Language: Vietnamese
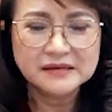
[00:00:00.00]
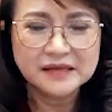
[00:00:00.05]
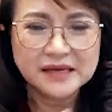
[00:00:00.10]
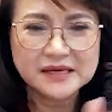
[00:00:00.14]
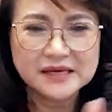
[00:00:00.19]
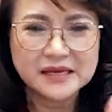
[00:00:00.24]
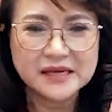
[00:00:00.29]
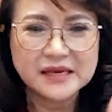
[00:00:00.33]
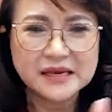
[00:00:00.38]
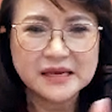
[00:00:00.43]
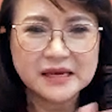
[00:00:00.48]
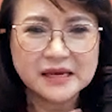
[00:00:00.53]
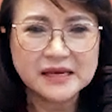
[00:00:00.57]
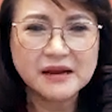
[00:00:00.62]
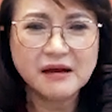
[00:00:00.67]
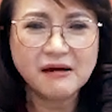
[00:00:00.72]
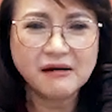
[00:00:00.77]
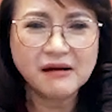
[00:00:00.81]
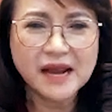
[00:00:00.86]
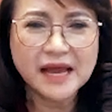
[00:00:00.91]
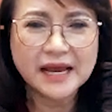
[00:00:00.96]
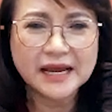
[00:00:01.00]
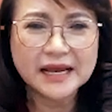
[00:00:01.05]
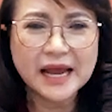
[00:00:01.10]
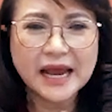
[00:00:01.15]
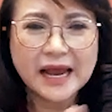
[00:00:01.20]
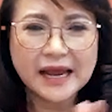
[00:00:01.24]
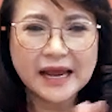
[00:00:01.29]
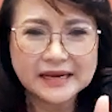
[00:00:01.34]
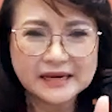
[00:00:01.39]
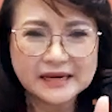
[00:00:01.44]
thì chị nghĩ đó là
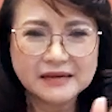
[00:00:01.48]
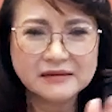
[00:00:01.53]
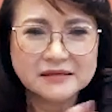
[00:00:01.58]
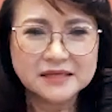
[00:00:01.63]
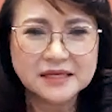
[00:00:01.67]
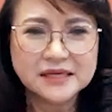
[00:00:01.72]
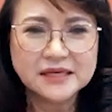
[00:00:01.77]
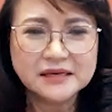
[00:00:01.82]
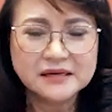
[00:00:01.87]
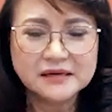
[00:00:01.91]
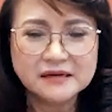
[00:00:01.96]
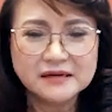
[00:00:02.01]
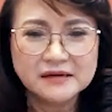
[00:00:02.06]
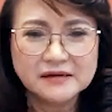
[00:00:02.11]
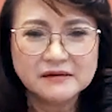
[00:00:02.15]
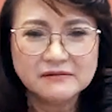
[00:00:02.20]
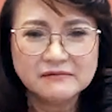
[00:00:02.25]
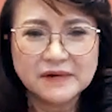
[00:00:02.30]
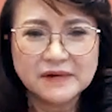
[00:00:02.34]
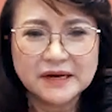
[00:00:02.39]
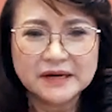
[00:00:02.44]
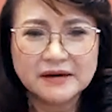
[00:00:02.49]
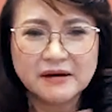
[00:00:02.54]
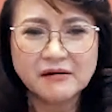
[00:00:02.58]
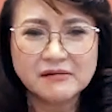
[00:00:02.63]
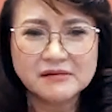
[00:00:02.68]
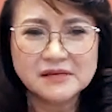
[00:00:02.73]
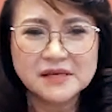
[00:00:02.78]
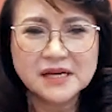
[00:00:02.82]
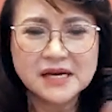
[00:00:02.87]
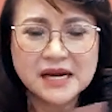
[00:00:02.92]
cái cần thiết và
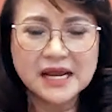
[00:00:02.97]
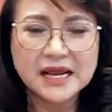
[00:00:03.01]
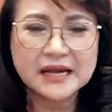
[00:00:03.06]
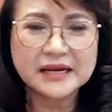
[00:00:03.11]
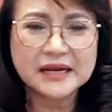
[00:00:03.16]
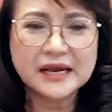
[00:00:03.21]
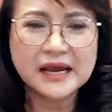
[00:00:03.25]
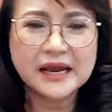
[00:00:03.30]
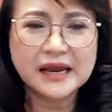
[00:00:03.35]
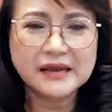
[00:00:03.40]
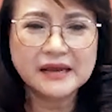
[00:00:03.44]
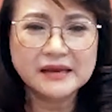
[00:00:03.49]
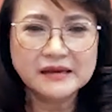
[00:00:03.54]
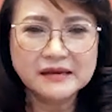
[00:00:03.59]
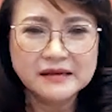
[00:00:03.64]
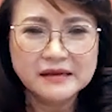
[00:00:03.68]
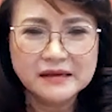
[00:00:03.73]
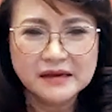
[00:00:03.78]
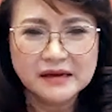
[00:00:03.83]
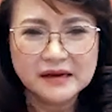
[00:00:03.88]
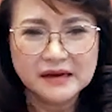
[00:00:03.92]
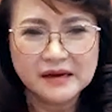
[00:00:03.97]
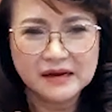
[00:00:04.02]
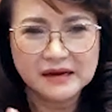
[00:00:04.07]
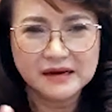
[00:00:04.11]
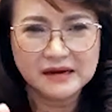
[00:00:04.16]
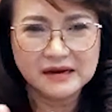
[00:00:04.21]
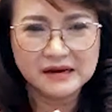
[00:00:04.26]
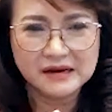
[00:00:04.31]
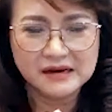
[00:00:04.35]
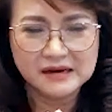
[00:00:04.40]
đó chính là cái
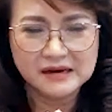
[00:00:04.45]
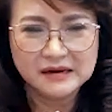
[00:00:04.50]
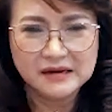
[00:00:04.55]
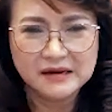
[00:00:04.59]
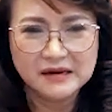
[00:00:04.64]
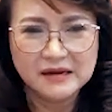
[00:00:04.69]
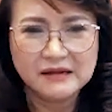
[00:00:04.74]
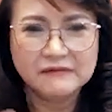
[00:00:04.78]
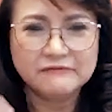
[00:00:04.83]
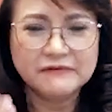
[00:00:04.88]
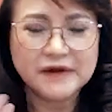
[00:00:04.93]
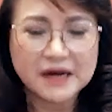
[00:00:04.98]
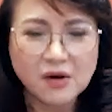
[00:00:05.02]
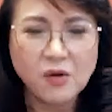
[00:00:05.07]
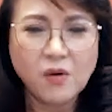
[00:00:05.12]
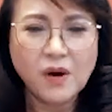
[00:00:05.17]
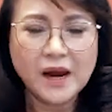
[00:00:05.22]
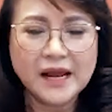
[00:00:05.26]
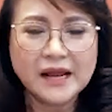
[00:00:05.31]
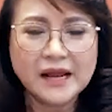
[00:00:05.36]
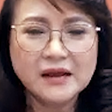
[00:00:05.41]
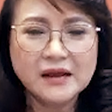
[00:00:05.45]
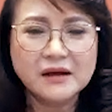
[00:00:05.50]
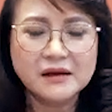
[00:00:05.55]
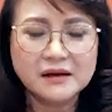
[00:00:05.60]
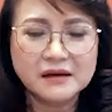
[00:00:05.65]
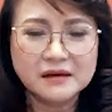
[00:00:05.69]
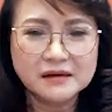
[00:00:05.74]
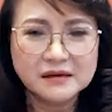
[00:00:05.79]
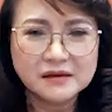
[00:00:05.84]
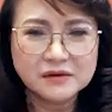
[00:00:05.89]
à, văn hóa
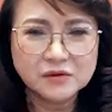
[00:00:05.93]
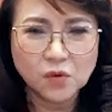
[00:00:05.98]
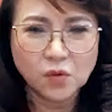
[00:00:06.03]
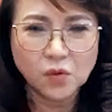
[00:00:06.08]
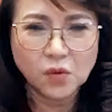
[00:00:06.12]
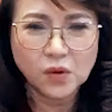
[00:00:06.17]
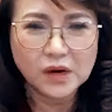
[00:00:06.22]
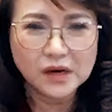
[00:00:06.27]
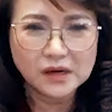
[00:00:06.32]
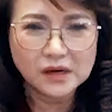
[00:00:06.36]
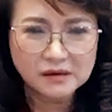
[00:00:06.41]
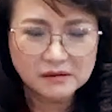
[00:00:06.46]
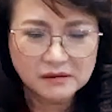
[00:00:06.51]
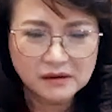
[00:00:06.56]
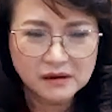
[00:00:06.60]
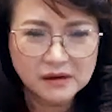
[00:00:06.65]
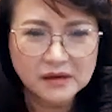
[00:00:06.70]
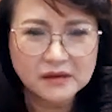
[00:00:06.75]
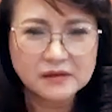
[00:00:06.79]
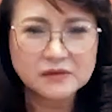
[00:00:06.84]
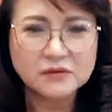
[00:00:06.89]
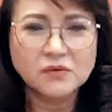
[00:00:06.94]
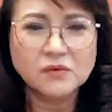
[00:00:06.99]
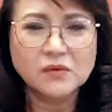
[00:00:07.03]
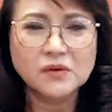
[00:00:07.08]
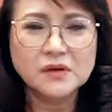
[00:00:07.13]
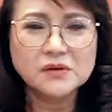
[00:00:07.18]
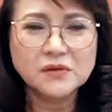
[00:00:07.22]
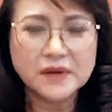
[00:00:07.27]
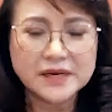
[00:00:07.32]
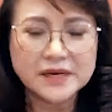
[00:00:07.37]
ở của ờ,
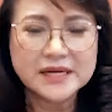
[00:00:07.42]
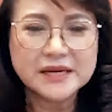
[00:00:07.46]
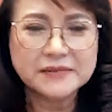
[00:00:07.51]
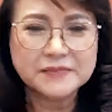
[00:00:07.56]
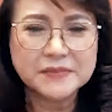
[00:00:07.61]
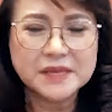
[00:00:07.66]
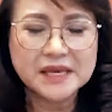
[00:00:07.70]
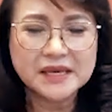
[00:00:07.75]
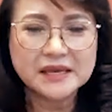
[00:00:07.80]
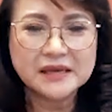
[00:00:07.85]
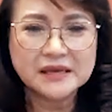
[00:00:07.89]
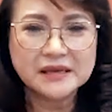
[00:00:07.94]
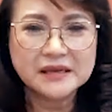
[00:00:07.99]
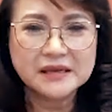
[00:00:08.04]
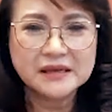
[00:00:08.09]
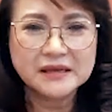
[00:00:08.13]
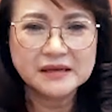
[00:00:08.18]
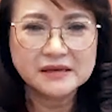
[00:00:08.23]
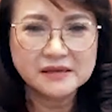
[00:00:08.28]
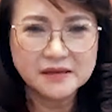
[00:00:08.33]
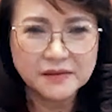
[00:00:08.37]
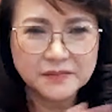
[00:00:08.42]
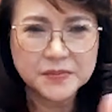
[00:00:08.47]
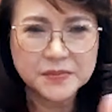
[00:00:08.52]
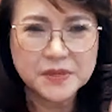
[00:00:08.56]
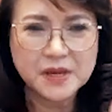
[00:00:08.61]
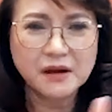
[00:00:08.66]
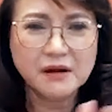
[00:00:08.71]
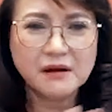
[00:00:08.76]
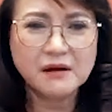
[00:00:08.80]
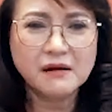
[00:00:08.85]
của doanh nghiệp chị giúp
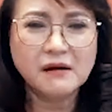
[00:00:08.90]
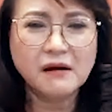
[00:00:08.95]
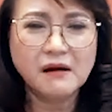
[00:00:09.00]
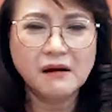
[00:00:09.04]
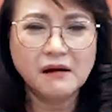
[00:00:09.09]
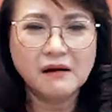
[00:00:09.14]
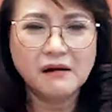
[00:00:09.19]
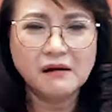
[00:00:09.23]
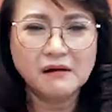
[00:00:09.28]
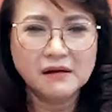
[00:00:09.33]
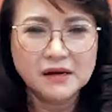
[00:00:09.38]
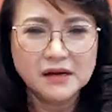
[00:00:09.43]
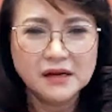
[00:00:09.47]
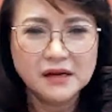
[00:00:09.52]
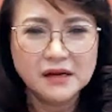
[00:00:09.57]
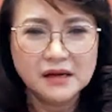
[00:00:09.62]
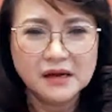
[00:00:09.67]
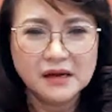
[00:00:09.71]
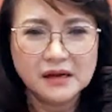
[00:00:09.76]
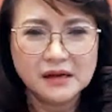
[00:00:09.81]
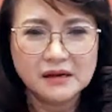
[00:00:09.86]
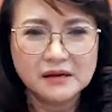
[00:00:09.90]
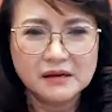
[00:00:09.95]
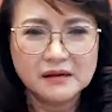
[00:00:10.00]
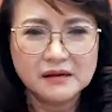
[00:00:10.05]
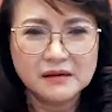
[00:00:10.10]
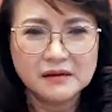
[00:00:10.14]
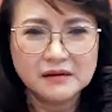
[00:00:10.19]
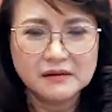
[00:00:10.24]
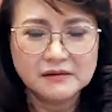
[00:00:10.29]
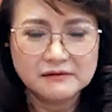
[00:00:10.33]
cho họ à,
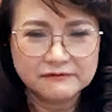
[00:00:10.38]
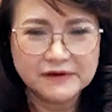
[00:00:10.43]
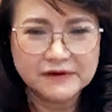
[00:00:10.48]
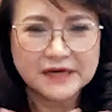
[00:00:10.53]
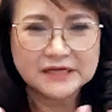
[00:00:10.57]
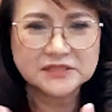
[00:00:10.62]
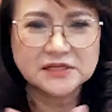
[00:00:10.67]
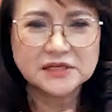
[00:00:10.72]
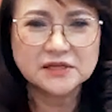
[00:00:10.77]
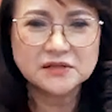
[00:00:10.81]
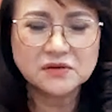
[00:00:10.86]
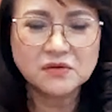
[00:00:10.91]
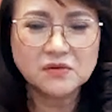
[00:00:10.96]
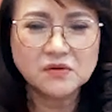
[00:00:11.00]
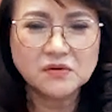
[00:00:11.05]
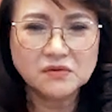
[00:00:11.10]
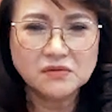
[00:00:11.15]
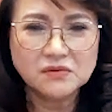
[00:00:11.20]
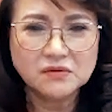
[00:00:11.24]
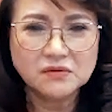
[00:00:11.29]
phát triển tốt.